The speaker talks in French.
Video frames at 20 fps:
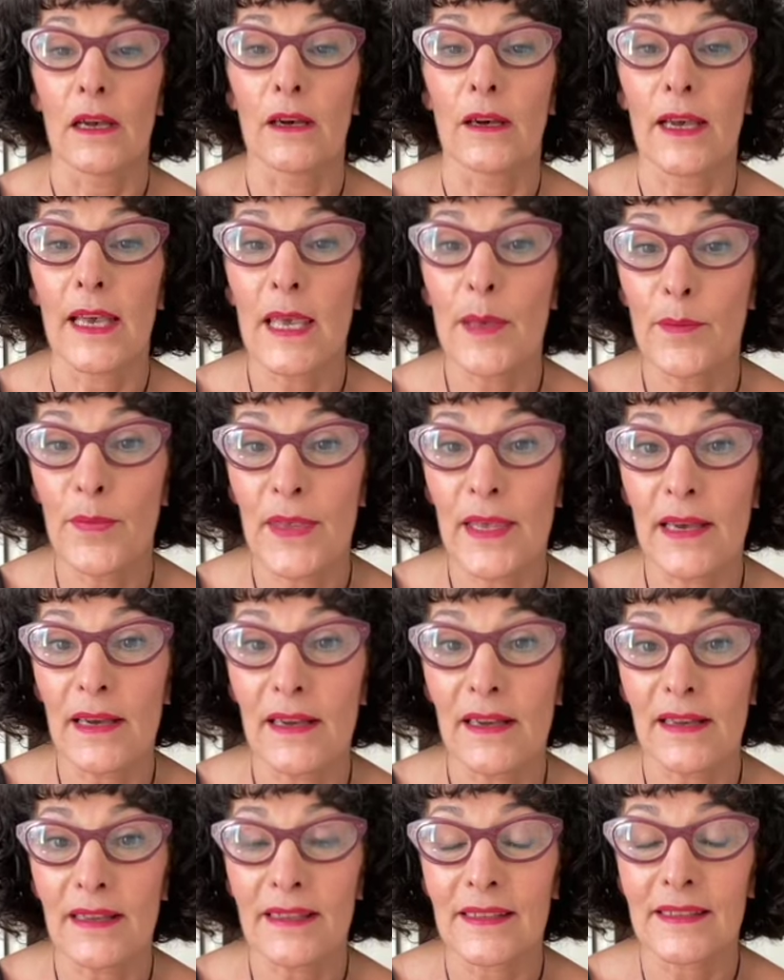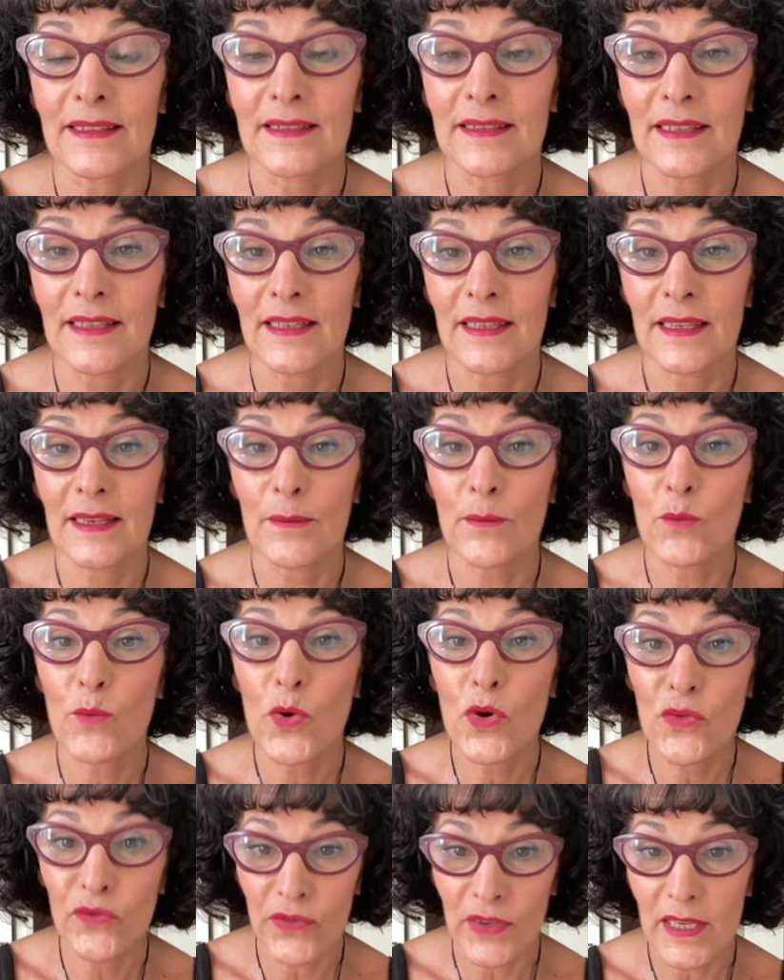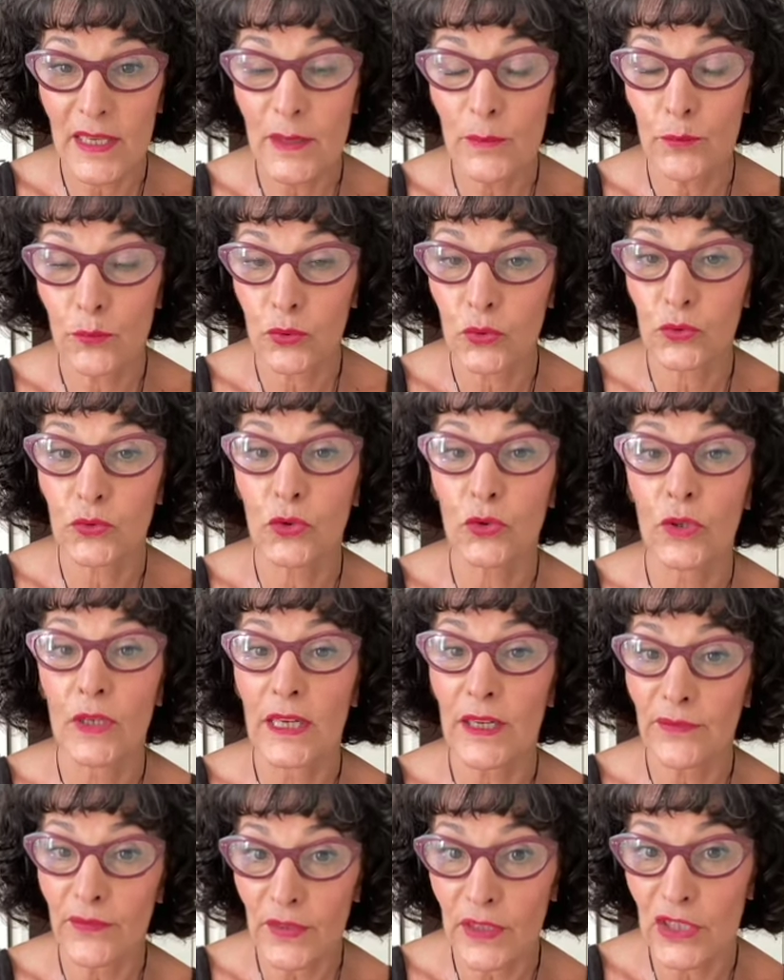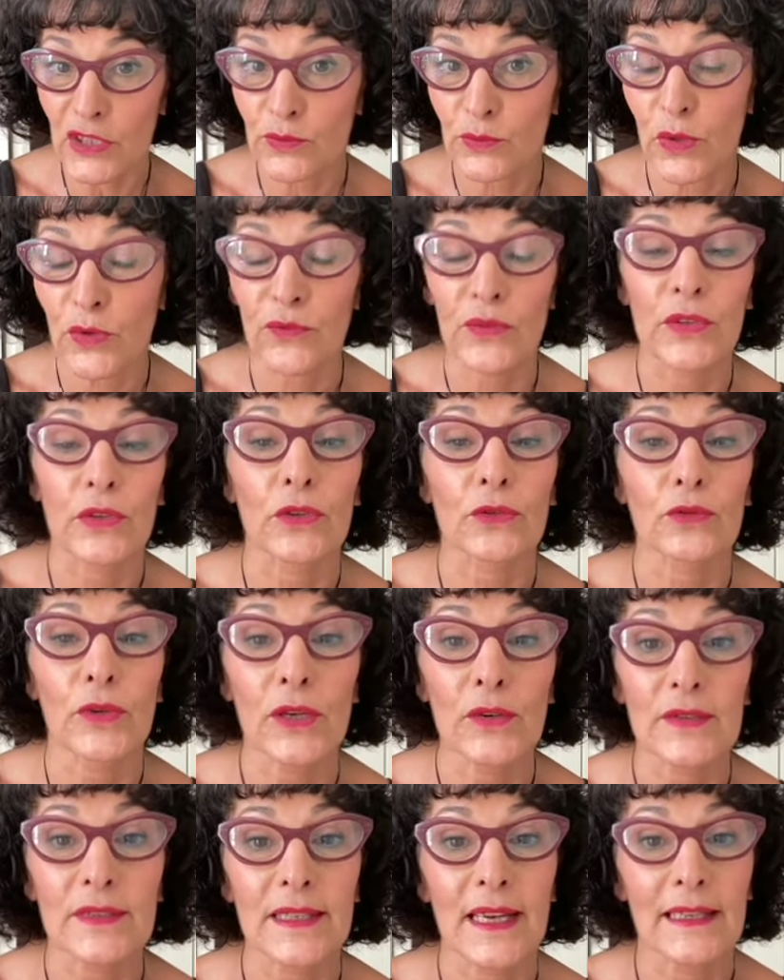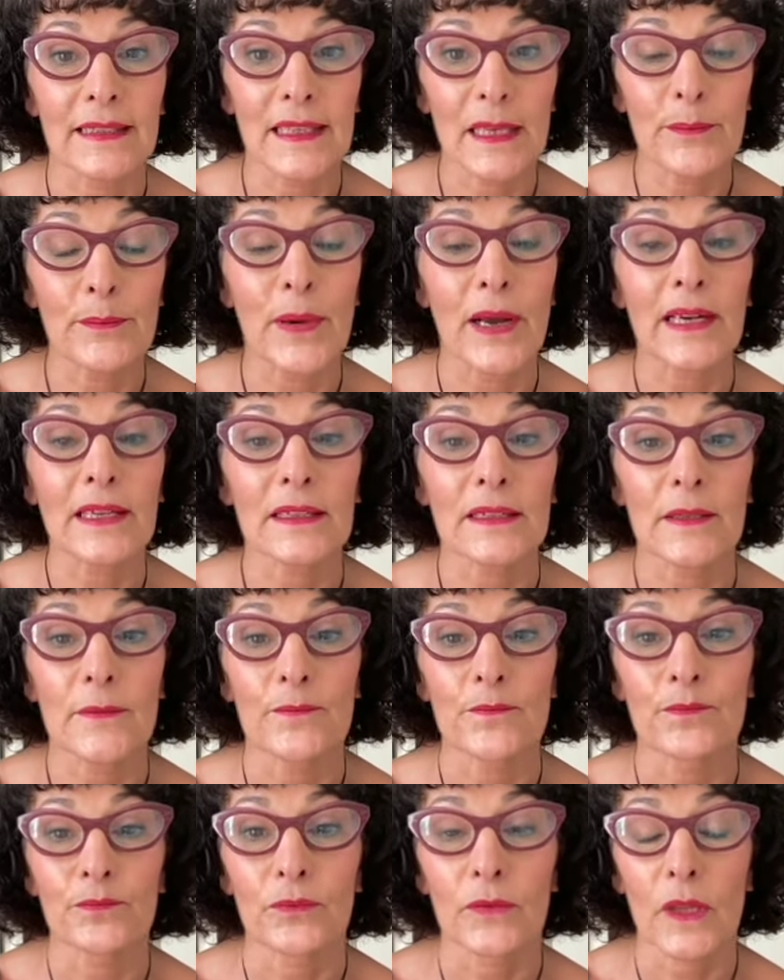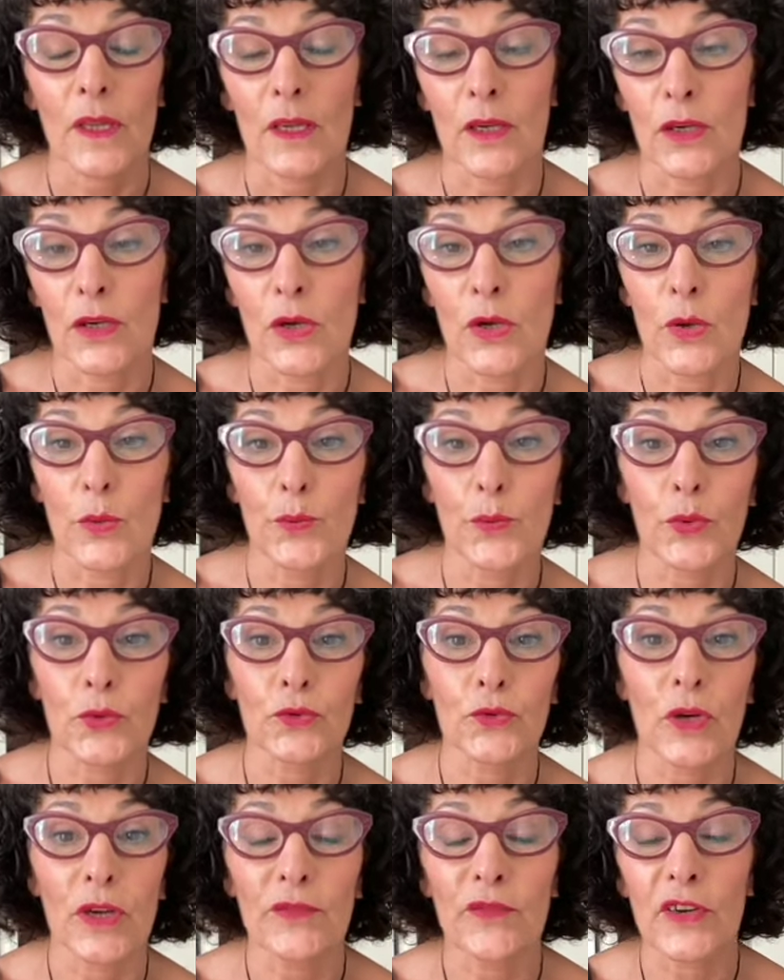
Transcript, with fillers: euh, eh bien, c'est mauvais pour ton référencement. Figure-toi que c'est un impact euh, pour ton